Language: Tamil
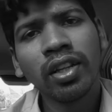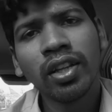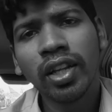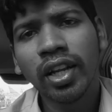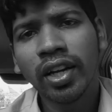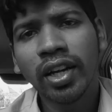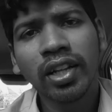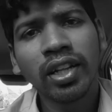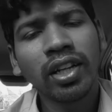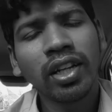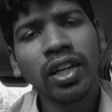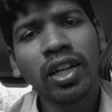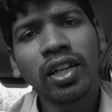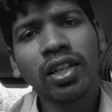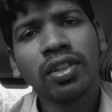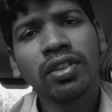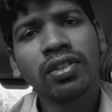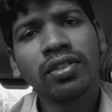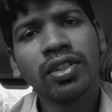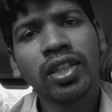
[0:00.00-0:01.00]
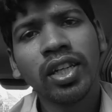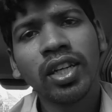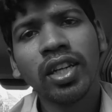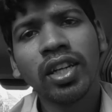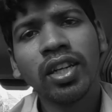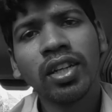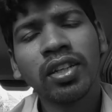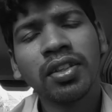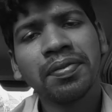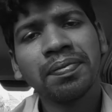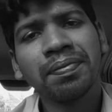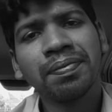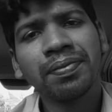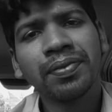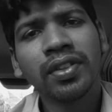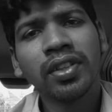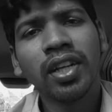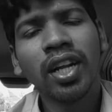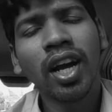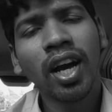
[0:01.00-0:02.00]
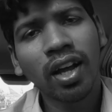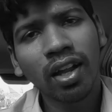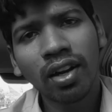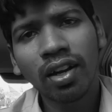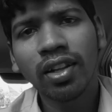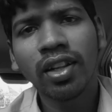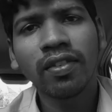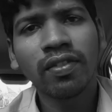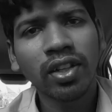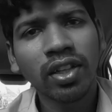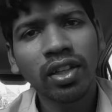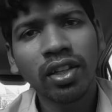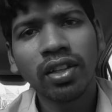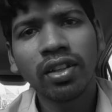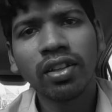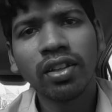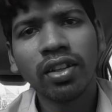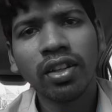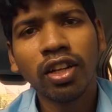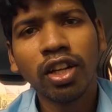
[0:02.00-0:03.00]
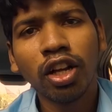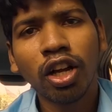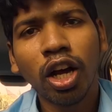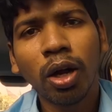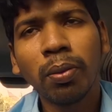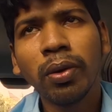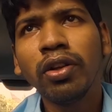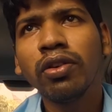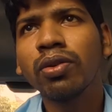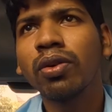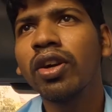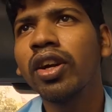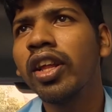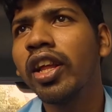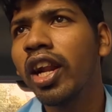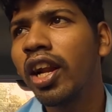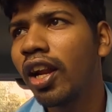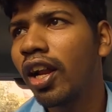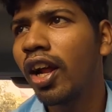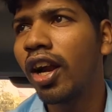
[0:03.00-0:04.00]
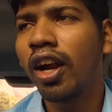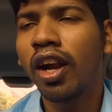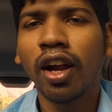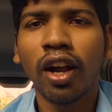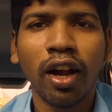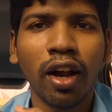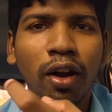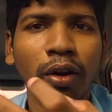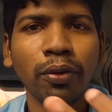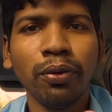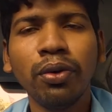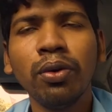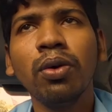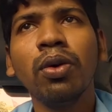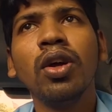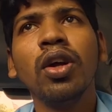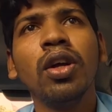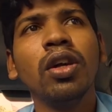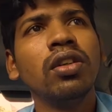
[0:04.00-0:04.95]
இந்த இடத்துக்கு நான் செட்டுக்கு காரில் தான் வந்தேன் அப்படின்னு சொன்னோடனே எல்லாம் ஐயோ